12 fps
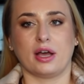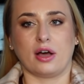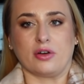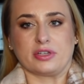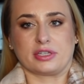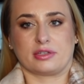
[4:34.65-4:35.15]

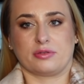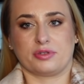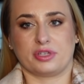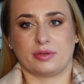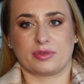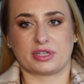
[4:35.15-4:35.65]
On jest
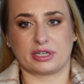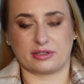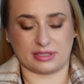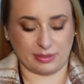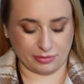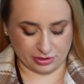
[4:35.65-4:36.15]
luźny, można go
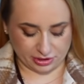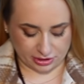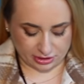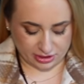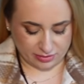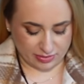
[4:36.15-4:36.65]
zapiąć, nie
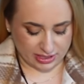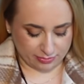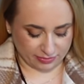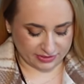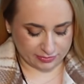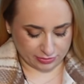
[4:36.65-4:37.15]
trzeba, ale
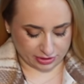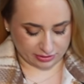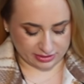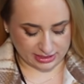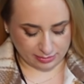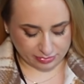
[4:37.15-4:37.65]
powiedzmy, że
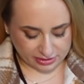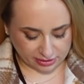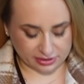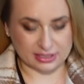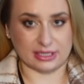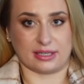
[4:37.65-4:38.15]
go zapnę. On
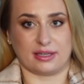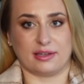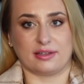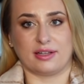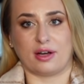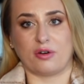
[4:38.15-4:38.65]
jest taki
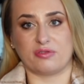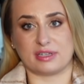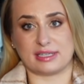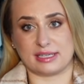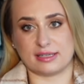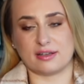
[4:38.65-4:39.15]

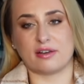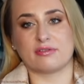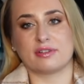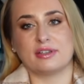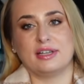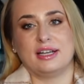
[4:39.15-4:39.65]

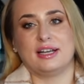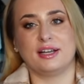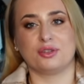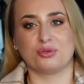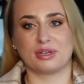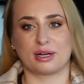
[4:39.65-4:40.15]
oversize'owy.
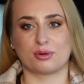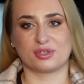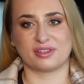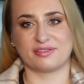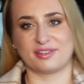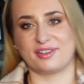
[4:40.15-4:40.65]
Tu na
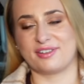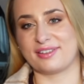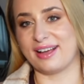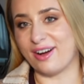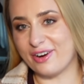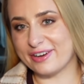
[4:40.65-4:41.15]
górze
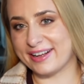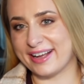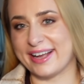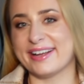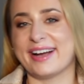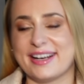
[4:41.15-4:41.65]
wygląda ok,
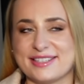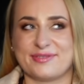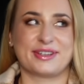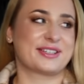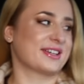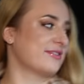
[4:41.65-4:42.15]
ale
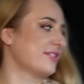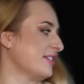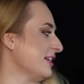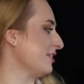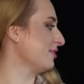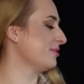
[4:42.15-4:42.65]
zobaczcie jak
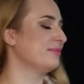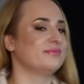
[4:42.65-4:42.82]
wygląda dół.